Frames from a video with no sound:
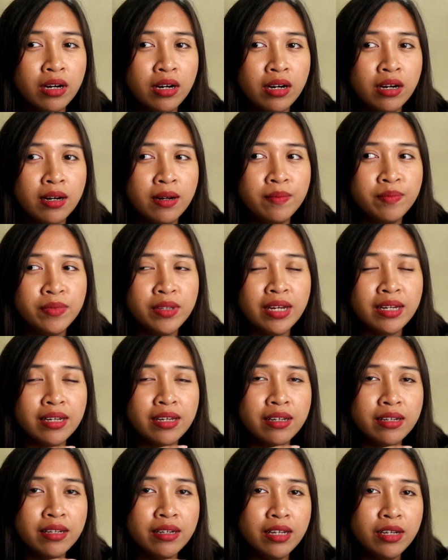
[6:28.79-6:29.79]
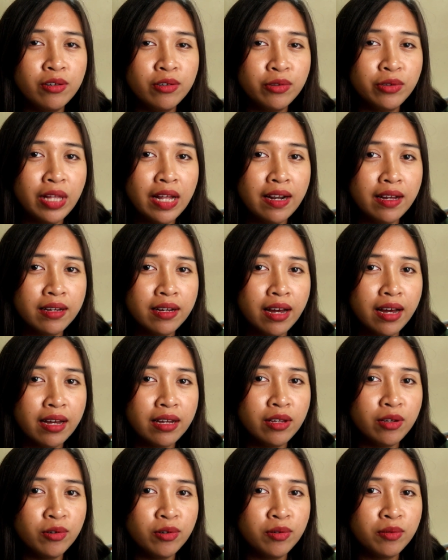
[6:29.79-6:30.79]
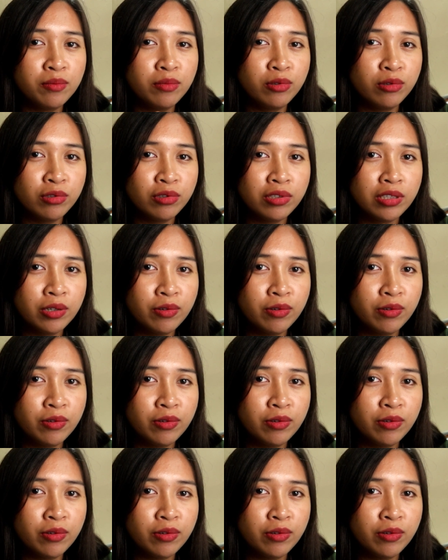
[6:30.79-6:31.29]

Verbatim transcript: um, naririnig ko talaga yung buhos